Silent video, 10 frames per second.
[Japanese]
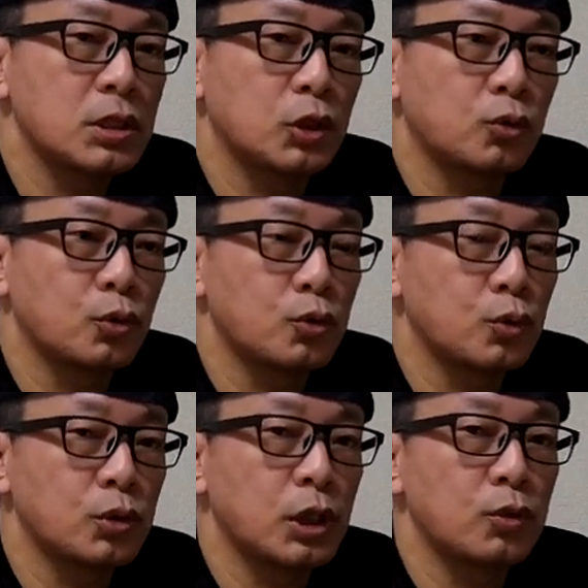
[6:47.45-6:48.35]
した人の
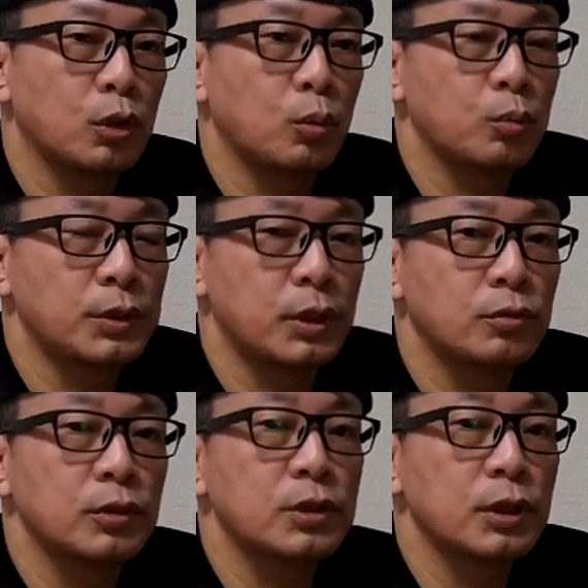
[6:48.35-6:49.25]
詳細とかも見れ
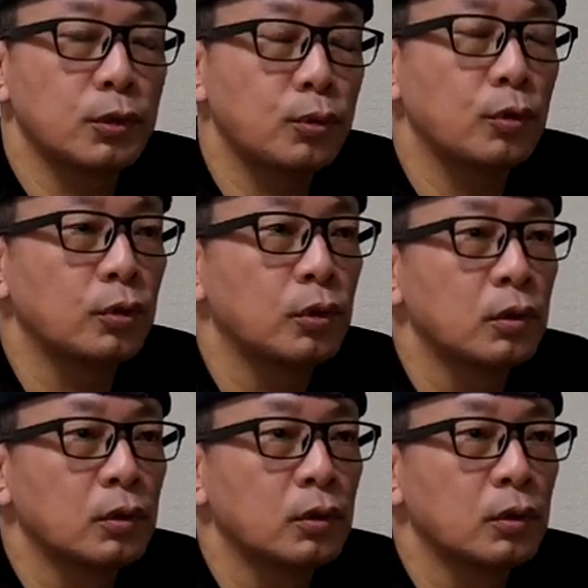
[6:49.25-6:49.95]
るんですけど